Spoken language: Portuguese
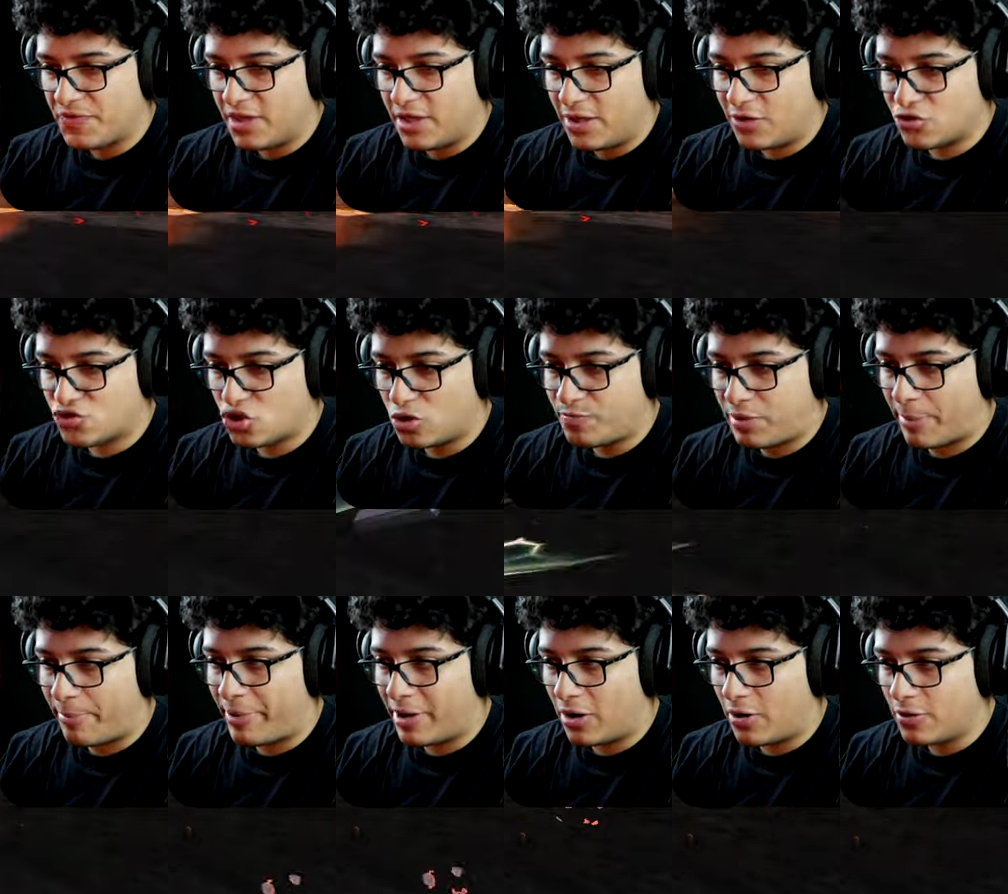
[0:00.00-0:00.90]
Eu sou um
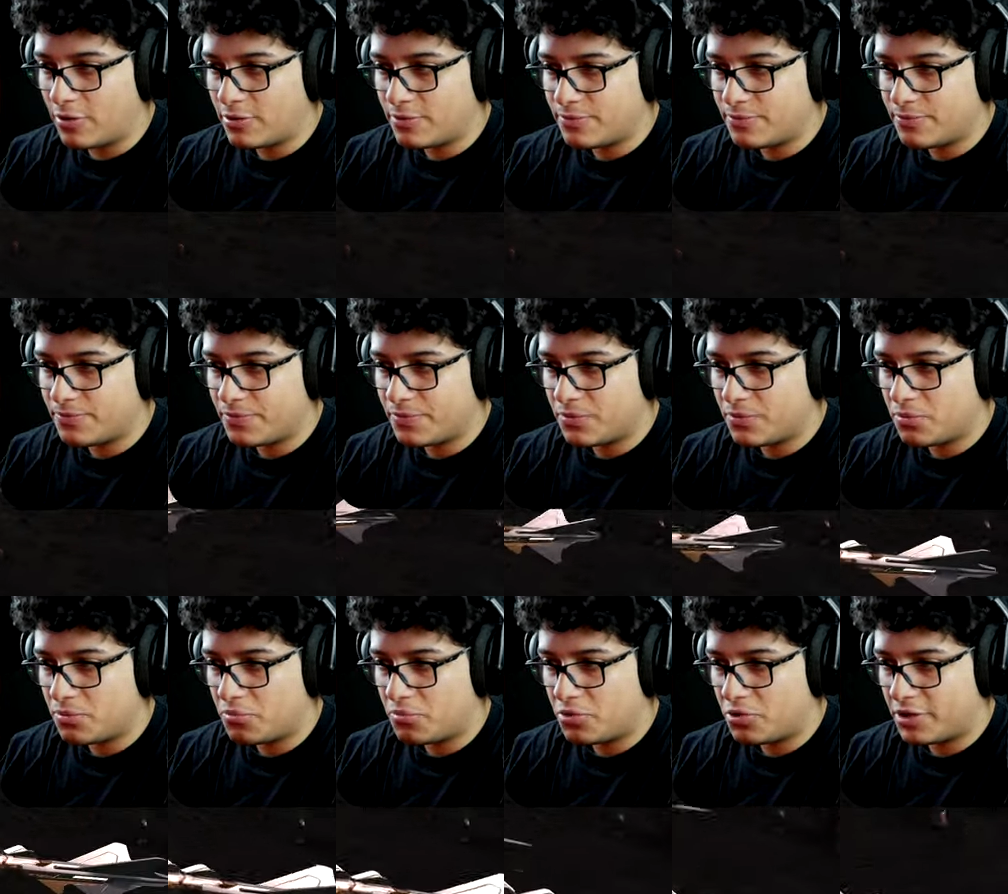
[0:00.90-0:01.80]
papel.
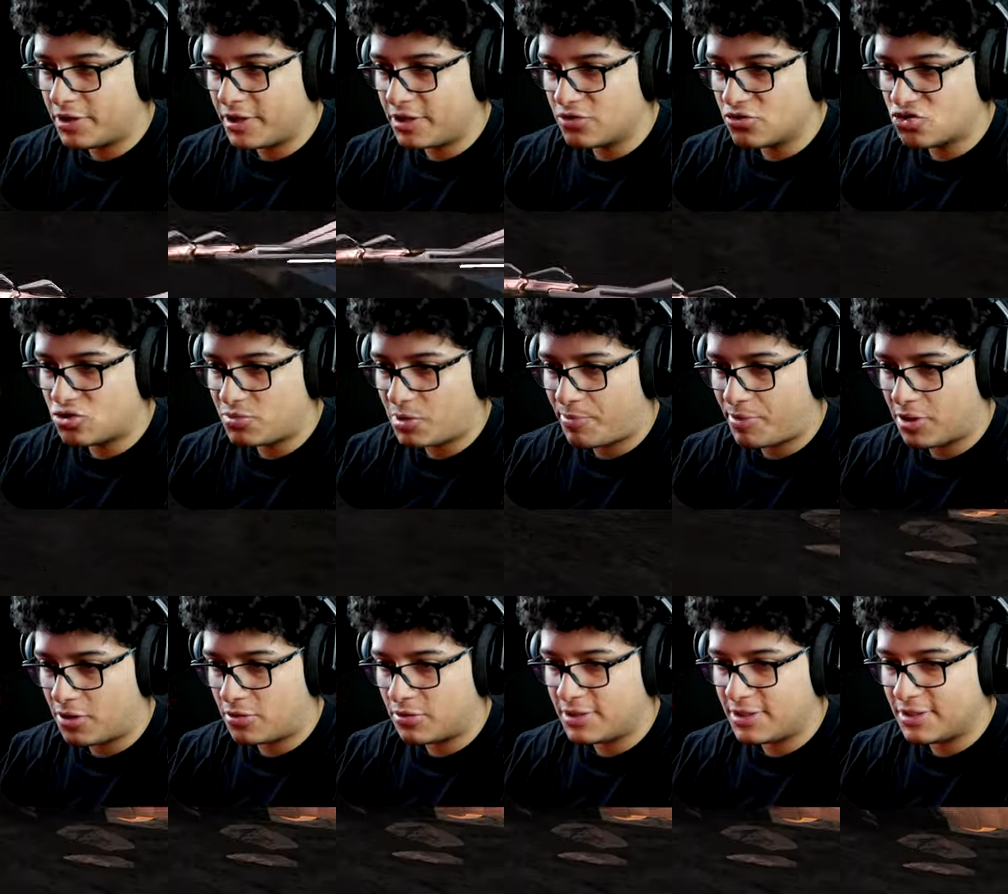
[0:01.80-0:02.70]
Porém, eu sou um
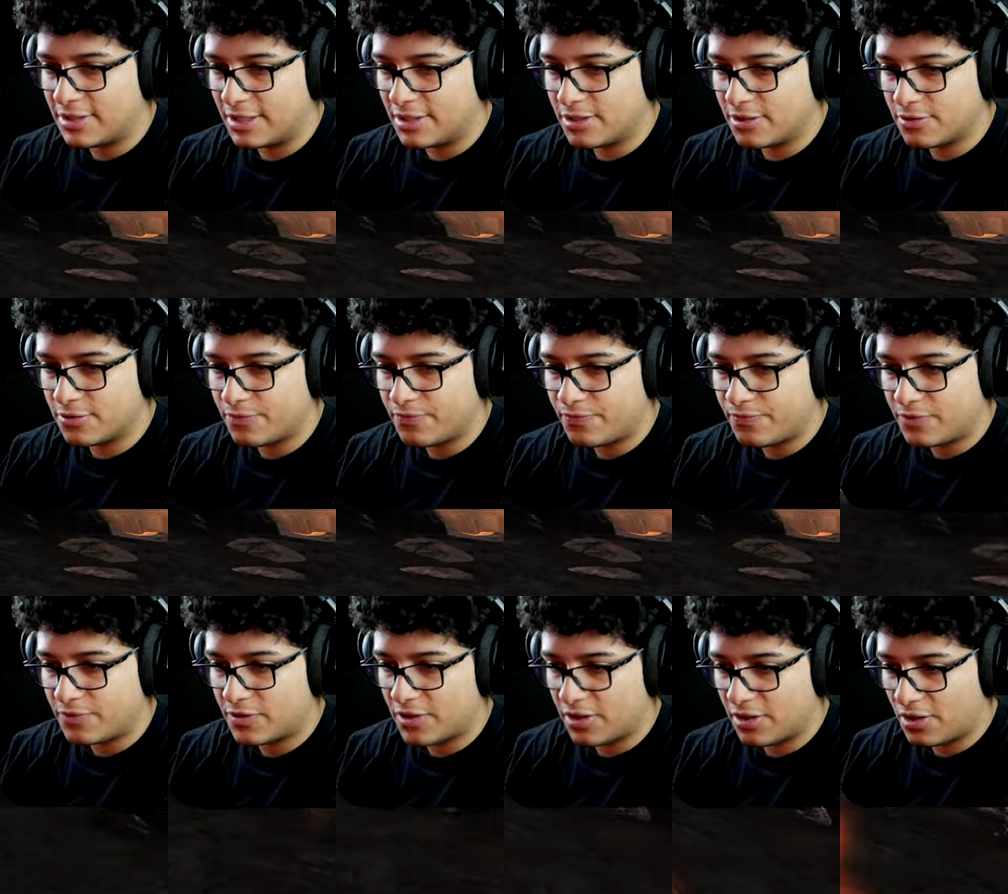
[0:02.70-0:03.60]
papel que dá dano.
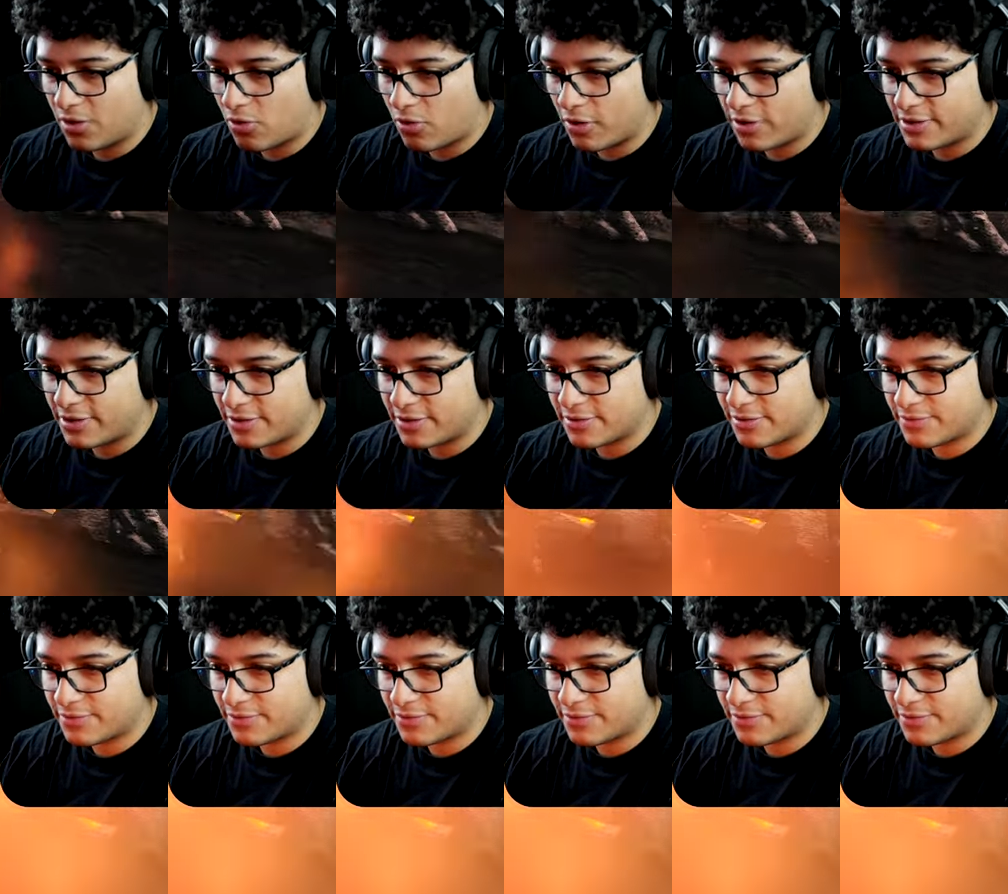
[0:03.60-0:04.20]
Que corta.